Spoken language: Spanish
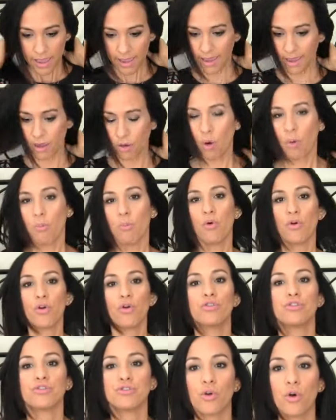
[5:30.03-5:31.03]
eh, como
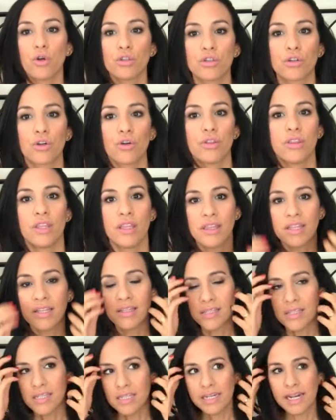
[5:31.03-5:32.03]
nosotros de
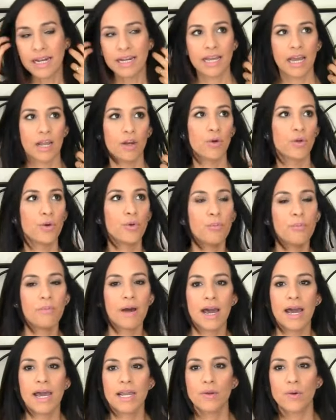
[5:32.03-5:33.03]
decir el calor
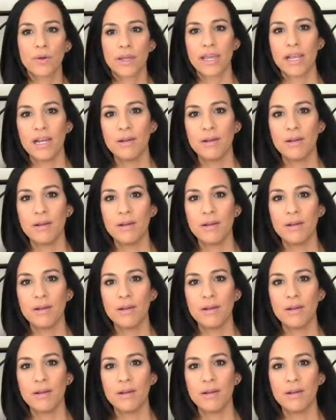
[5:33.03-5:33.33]
humano,